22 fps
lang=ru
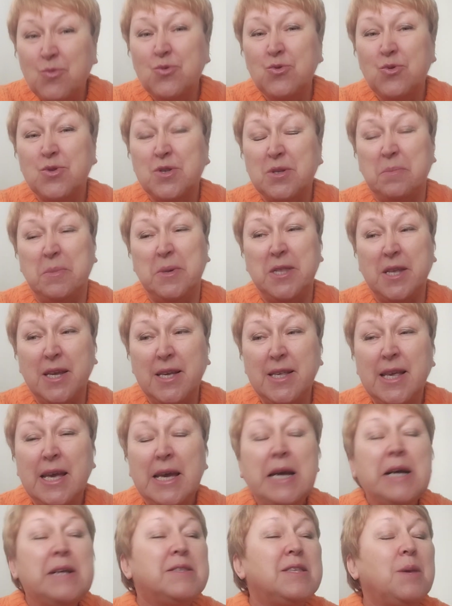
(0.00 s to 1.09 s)
будут смотреть
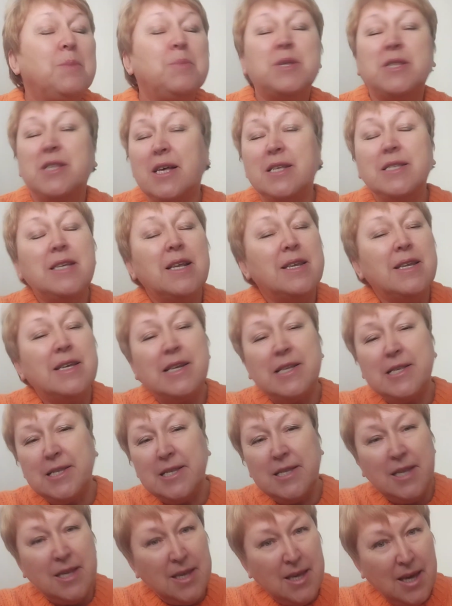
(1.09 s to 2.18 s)
не обязательно
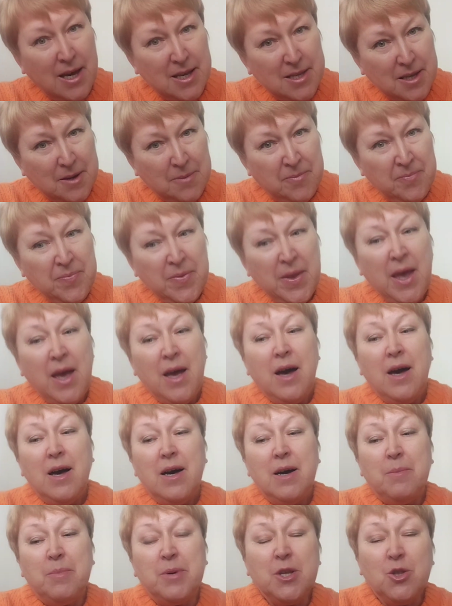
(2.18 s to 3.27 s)
россияне.
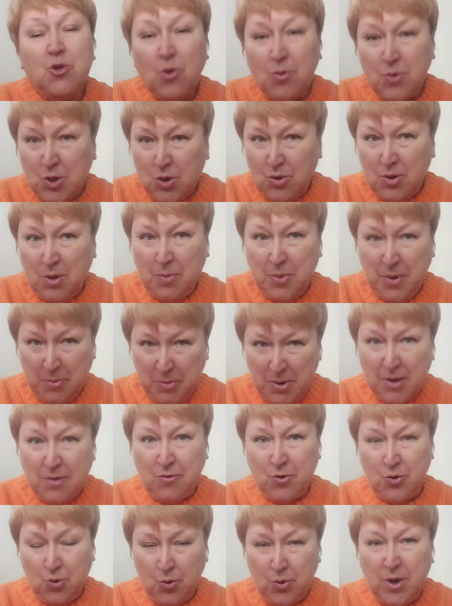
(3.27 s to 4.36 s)
При том, что,
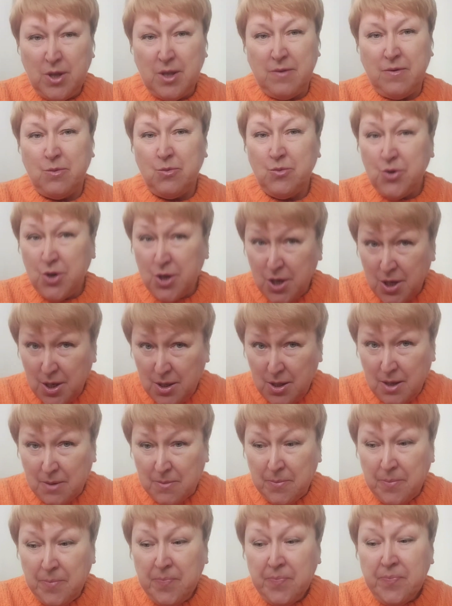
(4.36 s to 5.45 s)
например, вот у этого
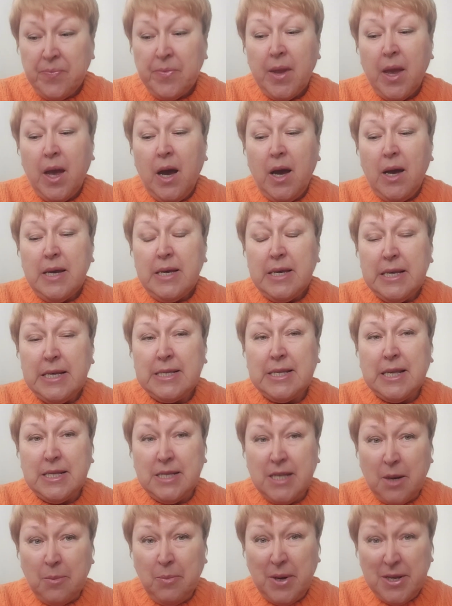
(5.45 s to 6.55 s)
мужчины из
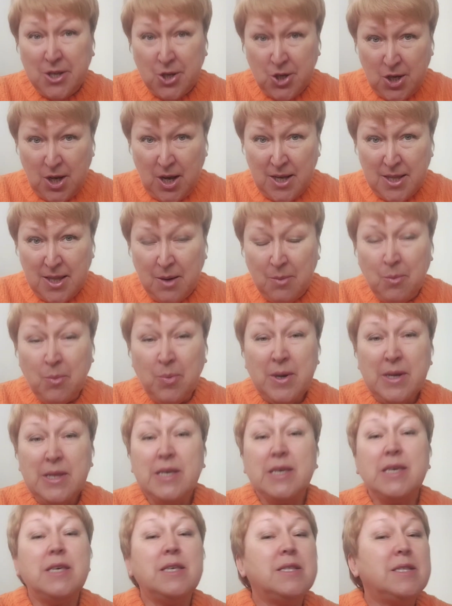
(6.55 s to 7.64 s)
Азербайджана был
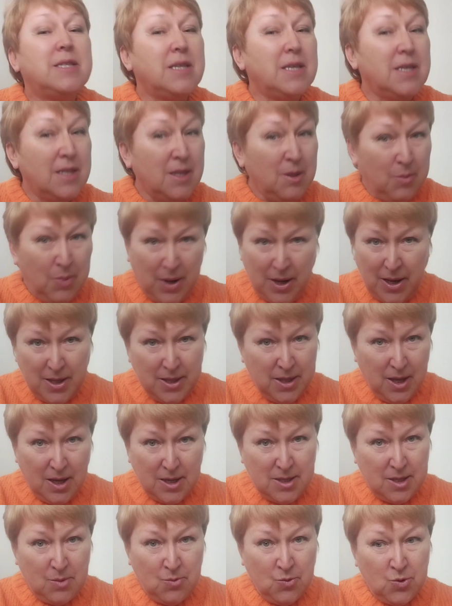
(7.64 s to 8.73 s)
единый билет
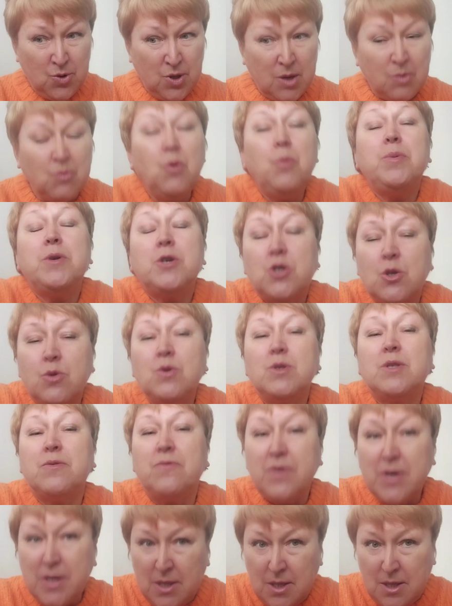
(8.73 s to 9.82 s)
Азимута, ему пришлось
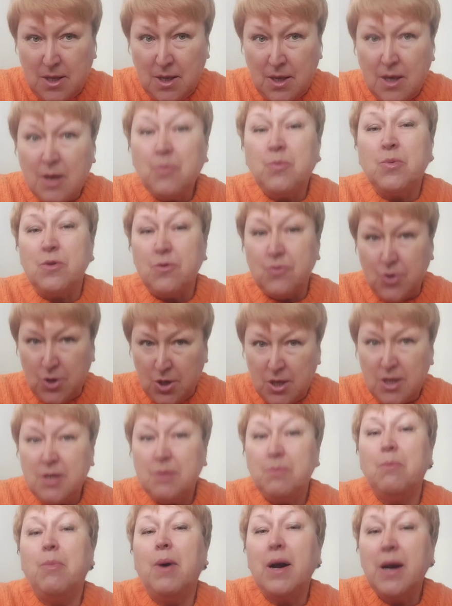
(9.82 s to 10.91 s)
выйти и
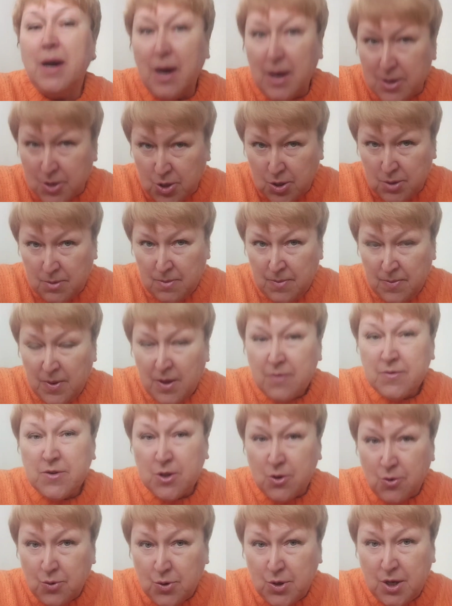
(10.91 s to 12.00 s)
получить багаж в
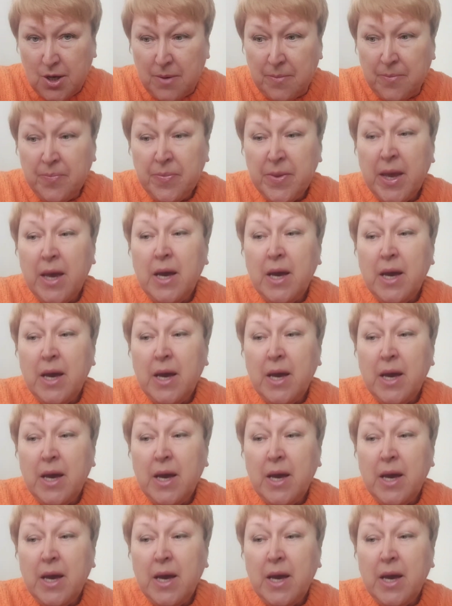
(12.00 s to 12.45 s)
Сочи.